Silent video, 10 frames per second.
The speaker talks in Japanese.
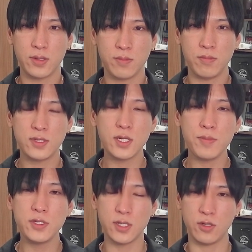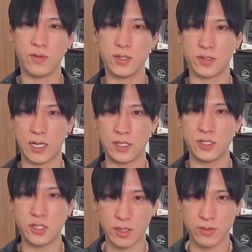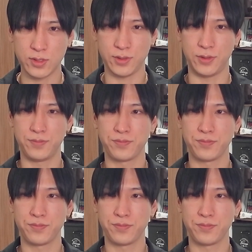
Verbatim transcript: めちゃめちゃ弱く感じちゃうんですよ。